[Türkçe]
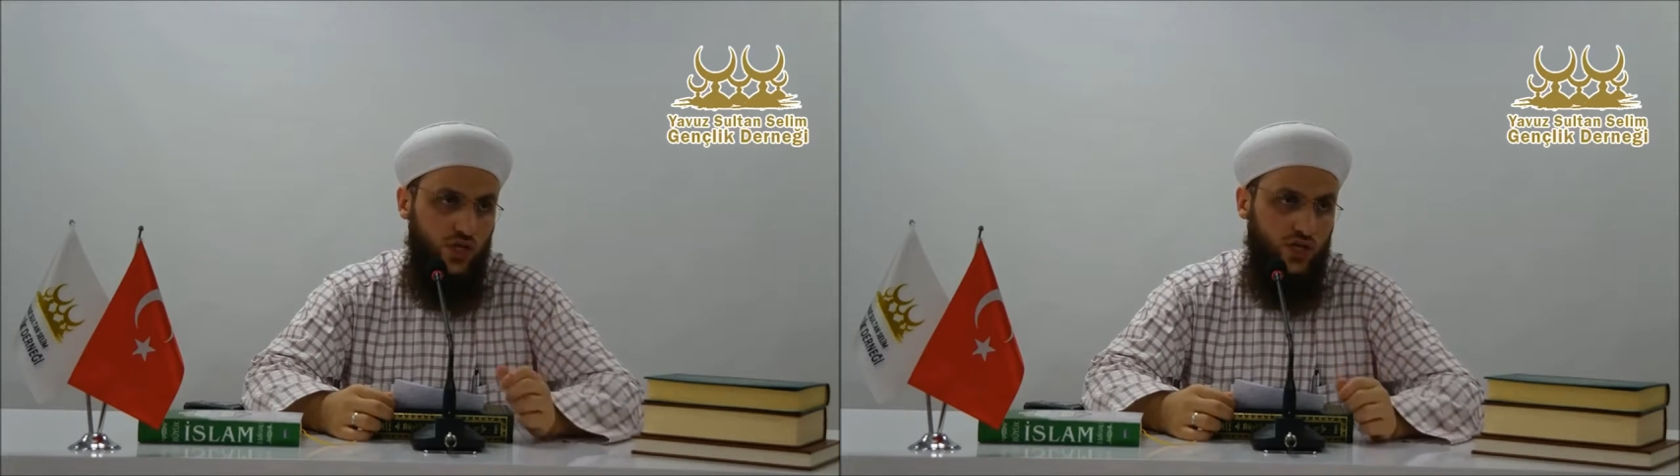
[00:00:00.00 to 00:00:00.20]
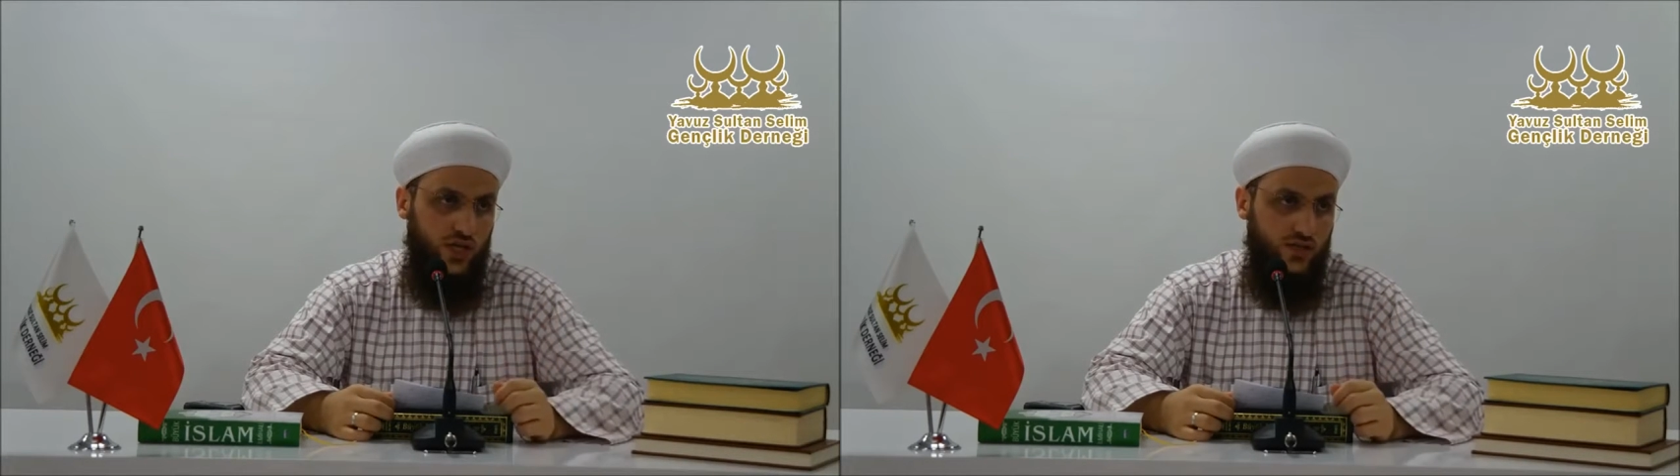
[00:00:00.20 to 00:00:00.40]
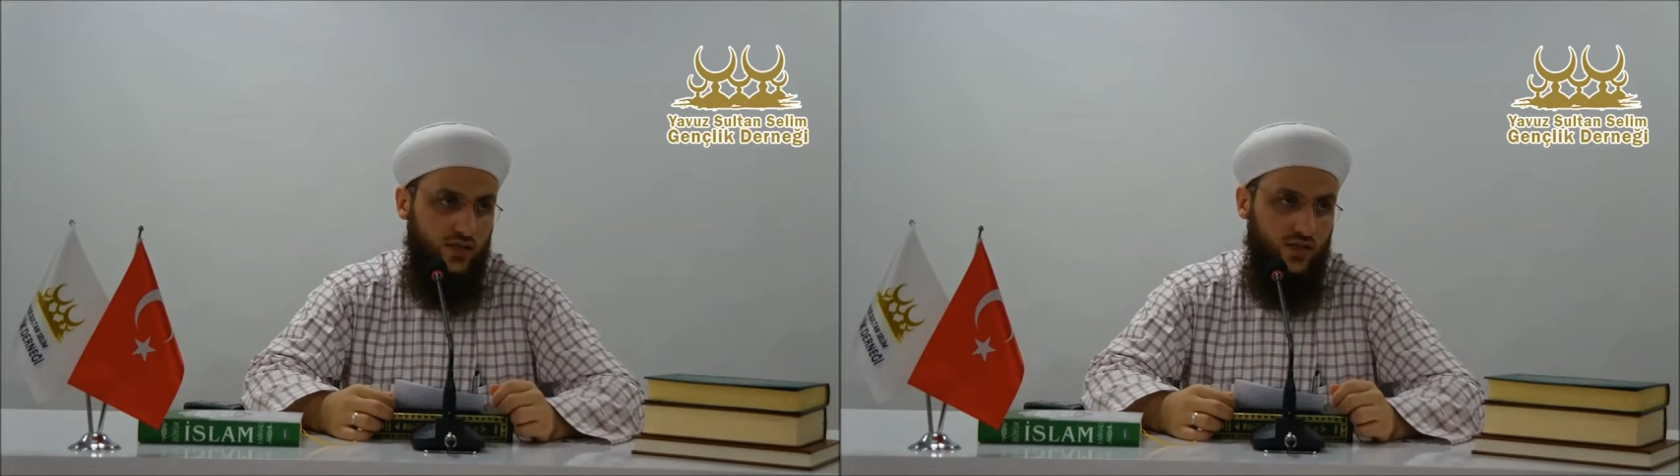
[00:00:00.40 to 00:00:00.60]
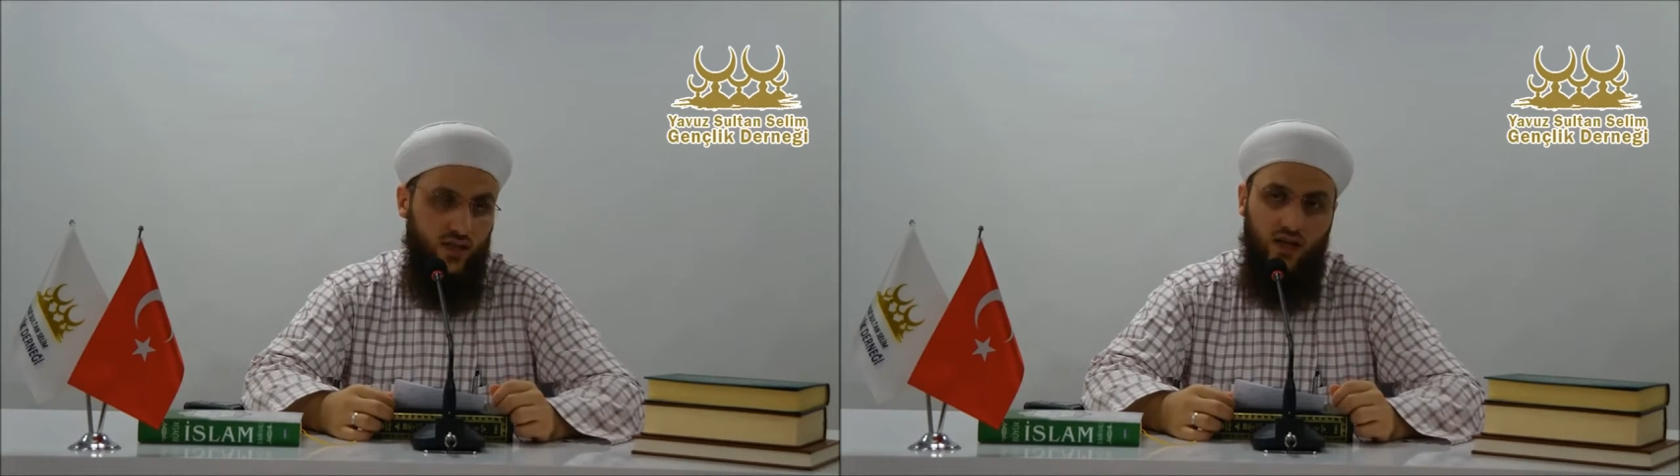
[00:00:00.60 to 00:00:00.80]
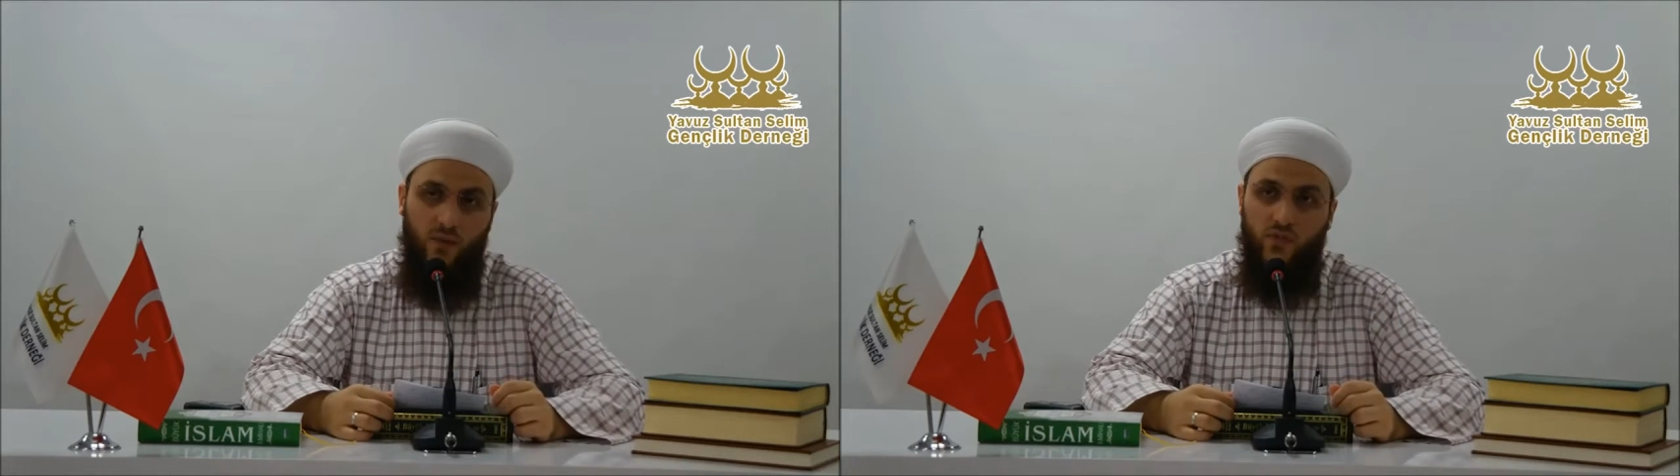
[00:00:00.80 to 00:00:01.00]

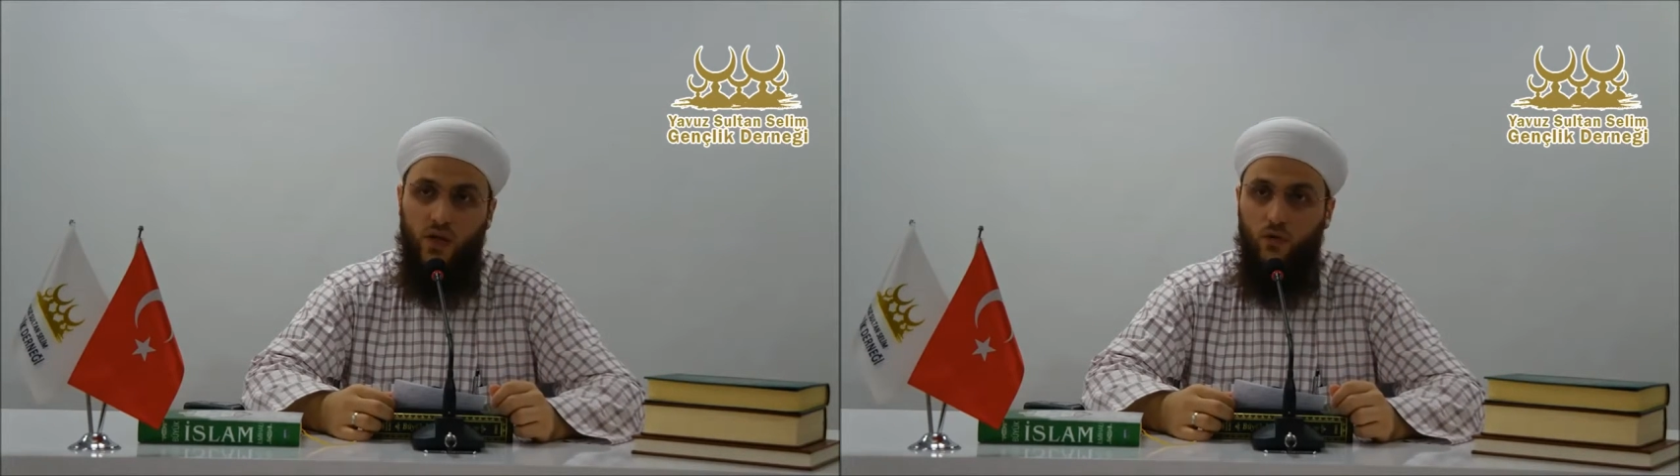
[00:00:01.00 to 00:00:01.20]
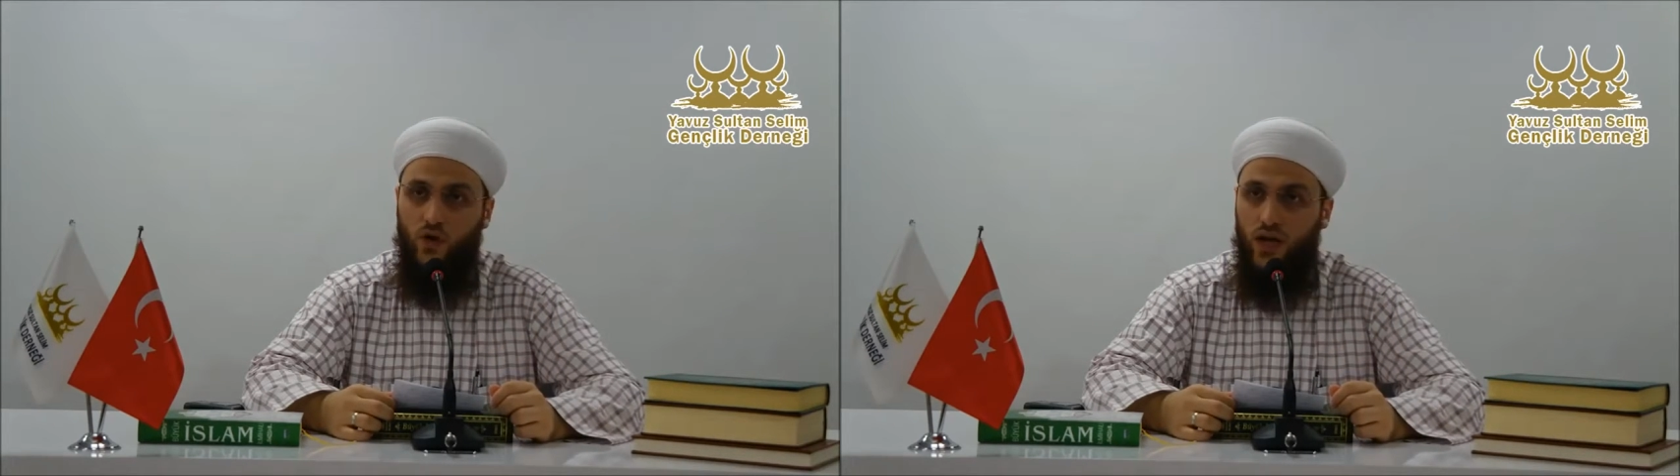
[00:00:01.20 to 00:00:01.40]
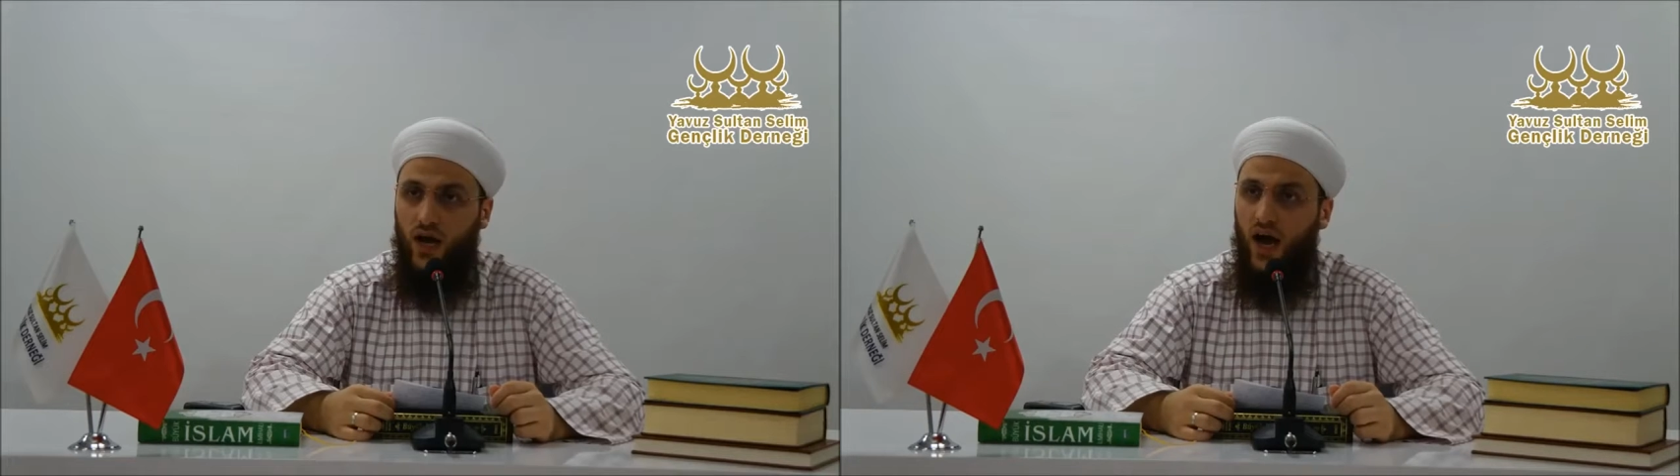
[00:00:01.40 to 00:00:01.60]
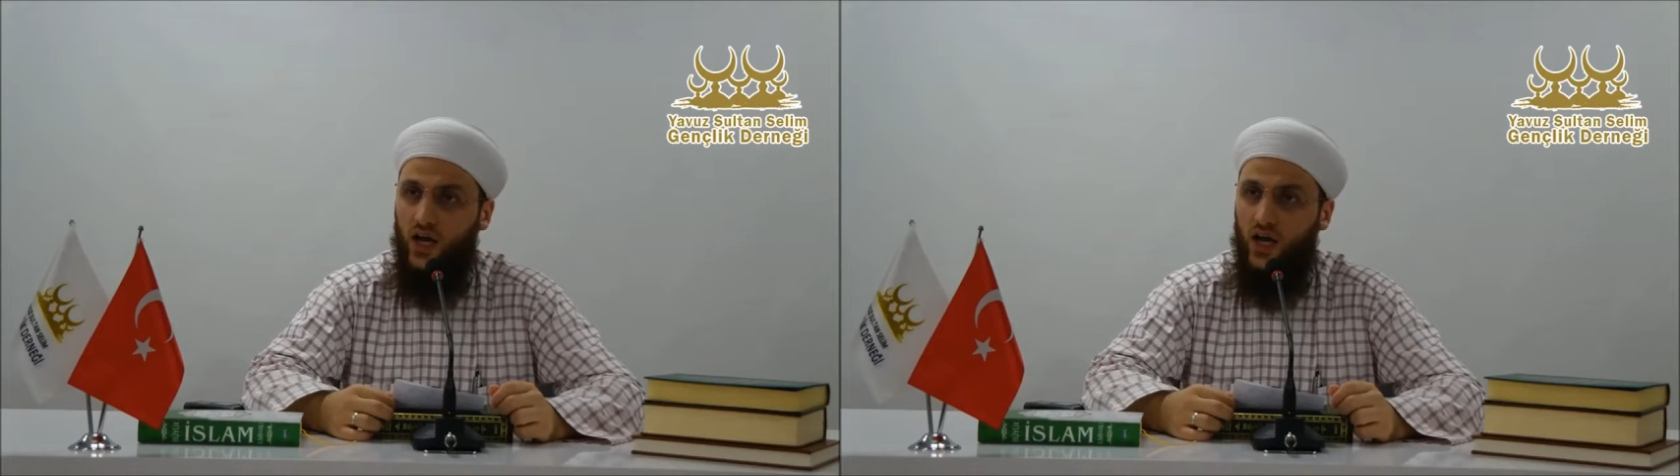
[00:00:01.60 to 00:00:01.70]
içerisinde tam da böyle